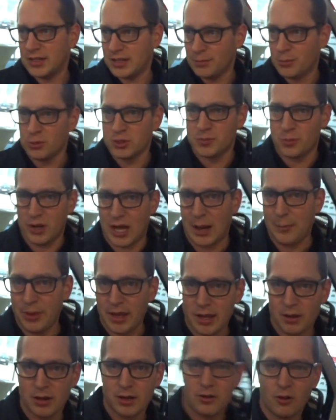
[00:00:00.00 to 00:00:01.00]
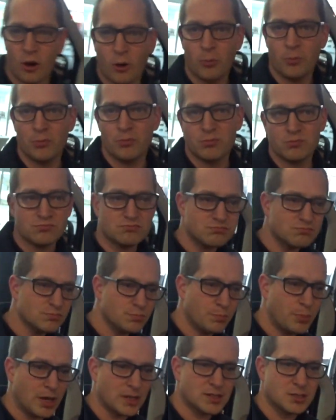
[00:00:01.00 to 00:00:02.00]
ich den Pluspol abhänge und ich komme
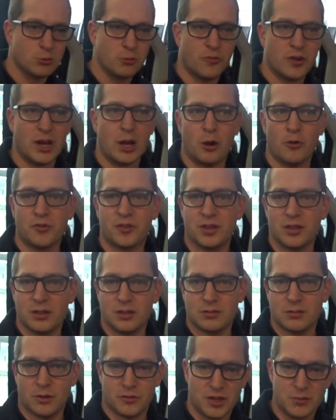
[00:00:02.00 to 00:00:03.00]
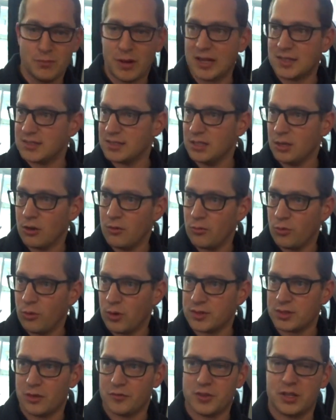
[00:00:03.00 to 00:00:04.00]
per Zufall auf, den, auf die Masse irgendwo,
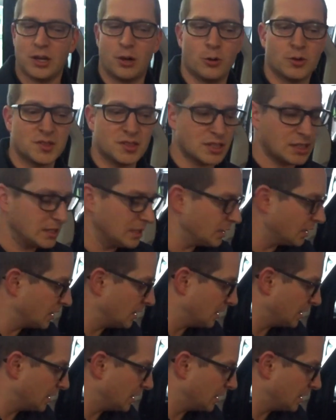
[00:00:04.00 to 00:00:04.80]
also auf die Karosserie,